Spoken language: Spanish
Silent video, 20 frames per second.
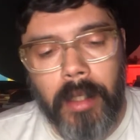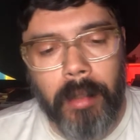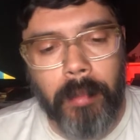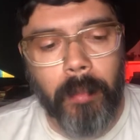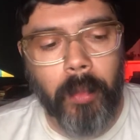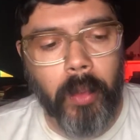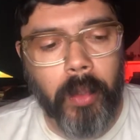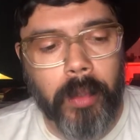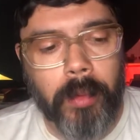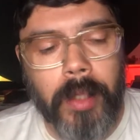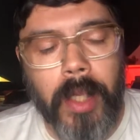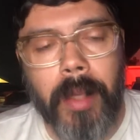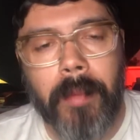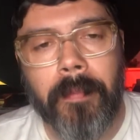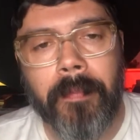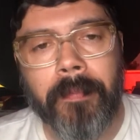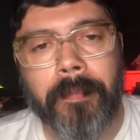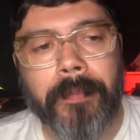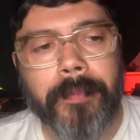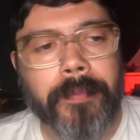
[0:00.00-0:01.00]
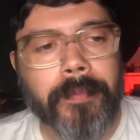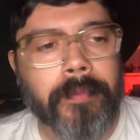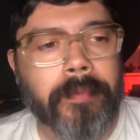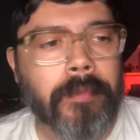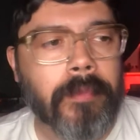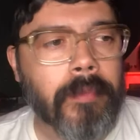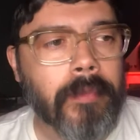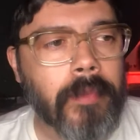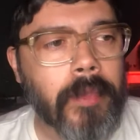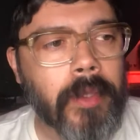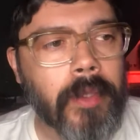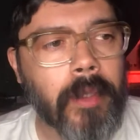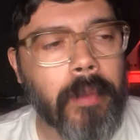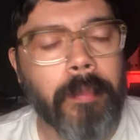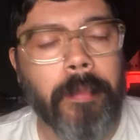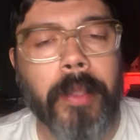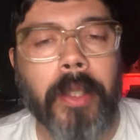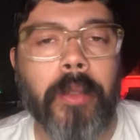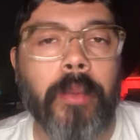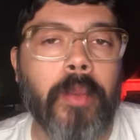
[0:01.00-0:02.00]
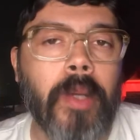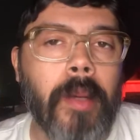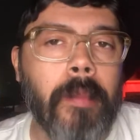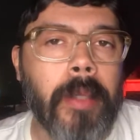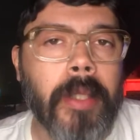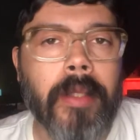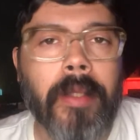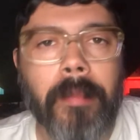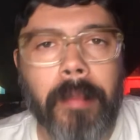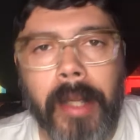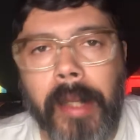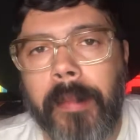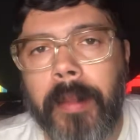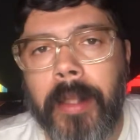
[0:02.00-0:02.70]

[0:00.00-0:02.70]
muy bien. Pero nuevamente para